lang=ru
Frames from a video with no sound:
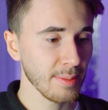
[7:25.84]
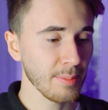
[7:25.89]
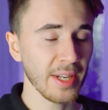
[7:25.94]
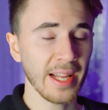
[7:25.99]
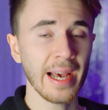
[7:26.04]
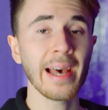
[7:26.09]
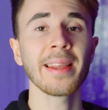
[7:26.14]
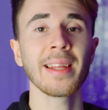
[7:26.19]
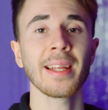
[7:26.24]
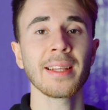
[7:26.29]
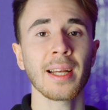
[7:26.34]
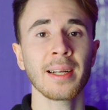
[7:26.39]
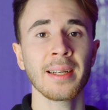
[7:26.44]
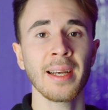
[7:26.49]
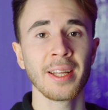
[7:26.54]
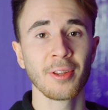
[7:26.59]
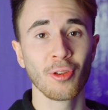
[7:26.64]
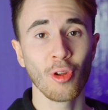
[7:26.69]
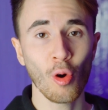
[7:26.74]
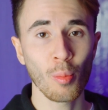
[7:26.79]
Земля, она
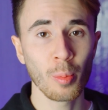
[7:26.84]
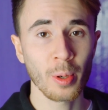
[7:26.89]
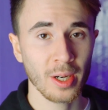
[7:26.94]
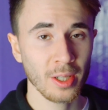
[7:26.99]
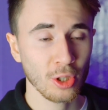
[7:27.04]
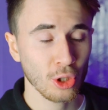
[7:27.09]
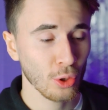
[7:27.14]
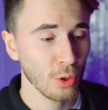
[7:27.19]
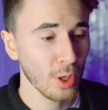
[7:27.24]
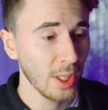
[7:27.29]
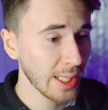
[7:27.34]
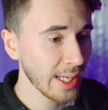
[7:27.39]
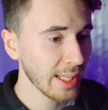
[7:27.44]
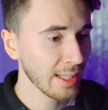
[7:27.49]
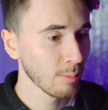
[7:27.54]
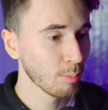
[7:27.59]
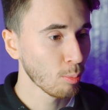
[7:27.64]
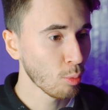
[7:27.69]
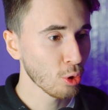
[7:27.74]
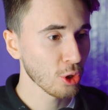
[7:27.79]
такая добрая, что
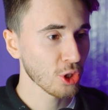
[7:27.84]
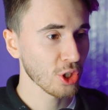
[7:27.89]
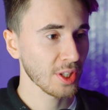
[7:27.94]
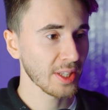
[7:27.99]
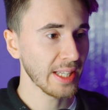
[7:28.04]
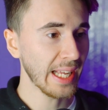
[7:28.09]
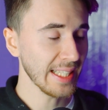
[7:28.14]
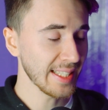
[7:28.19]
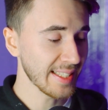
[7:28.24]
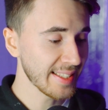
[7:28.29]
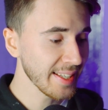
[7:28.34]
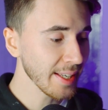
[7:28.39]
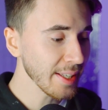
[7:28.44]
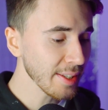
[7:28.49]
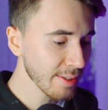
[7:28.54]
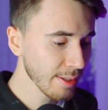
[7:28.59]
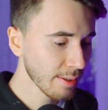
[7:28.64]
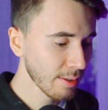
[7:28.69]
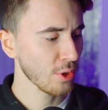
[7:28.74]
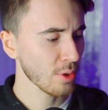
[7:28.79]
она может
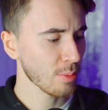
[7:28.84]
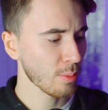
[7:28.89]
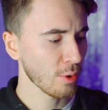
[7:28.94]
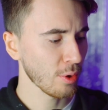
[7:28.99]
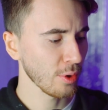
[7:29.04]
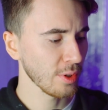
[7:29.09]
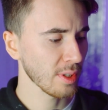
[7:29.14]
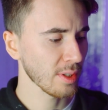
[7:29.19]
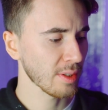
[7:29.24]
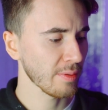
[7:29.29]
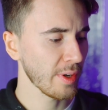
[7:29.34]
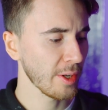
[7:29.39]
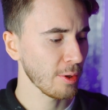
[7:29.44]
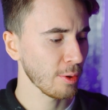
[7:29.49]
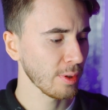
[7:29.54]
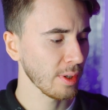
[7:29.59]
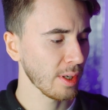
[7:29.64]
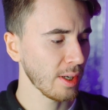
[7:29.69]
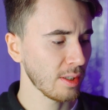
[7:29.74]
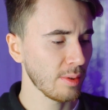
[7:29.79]
носить бутербродик с
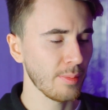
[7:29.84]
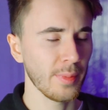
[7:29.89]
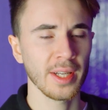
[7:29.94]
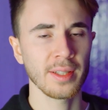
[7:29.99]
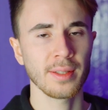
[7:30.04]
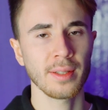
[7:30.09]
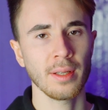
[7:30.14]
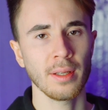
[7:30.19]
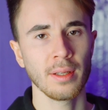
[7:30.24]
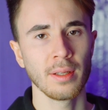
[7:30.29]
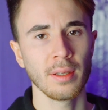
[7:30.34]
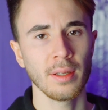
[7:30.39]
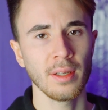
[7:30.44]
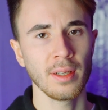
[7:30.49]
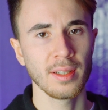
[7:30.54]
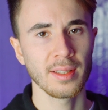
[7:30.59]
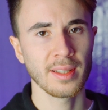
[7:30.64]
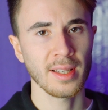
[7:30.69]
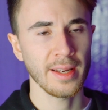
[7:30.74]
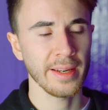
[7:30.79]
вареной колбаской
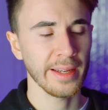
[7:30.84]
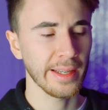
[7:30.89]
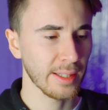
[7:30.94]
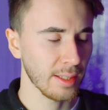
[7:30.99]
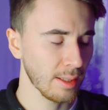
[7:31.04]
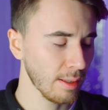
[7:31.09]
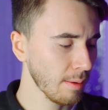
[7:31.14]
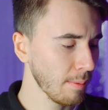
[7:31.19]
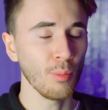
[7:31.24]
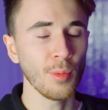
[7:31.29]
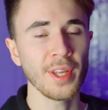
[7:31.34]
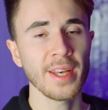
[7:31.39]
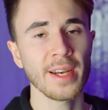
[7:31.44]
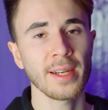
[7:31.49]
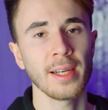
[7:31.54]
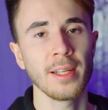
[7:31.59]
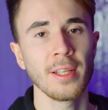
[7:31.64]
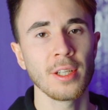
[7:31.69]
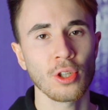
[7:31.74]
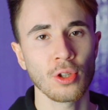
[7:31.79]
или зарядка. У
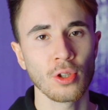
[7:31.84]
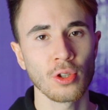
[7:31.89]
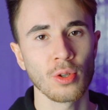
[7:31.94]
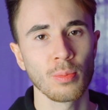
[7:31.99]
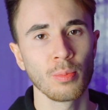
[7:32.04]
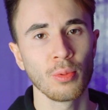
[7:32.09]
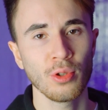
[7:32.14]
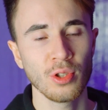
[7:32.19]
меня, конечно же,